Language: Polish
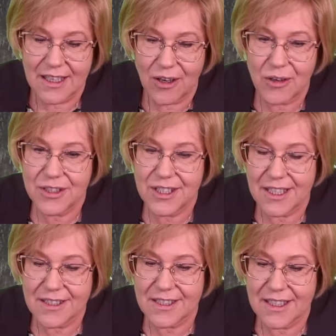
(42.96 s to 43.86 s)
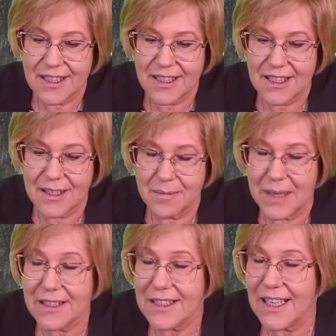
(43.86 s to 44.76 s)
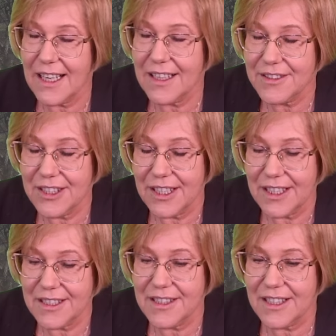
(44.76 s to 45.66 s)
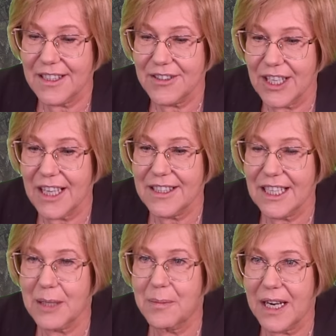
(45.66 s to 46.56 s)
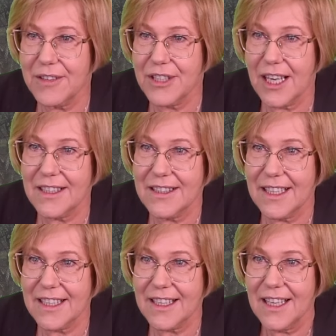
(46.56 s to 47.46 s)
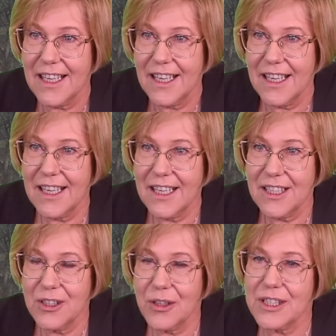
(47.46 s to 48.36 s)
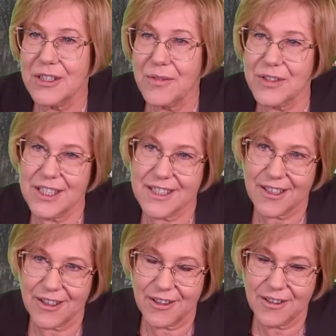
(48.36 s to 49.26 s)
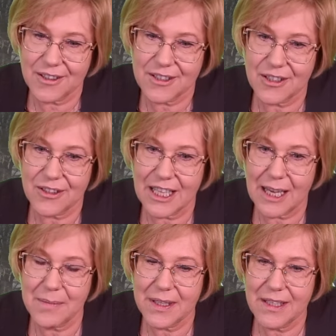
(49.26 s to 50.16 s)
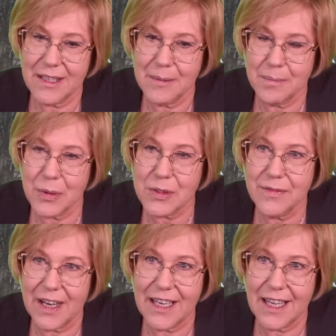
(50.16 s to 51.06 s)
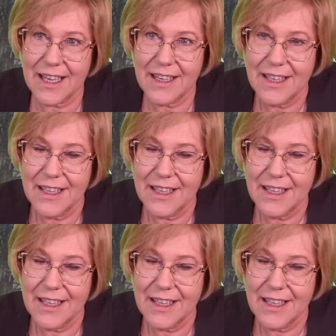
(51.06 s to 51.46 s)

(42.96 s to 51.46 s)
ojciec, matka, gdzie jest dziadek, pradziadek, to jest to wszystko, co nam pozwala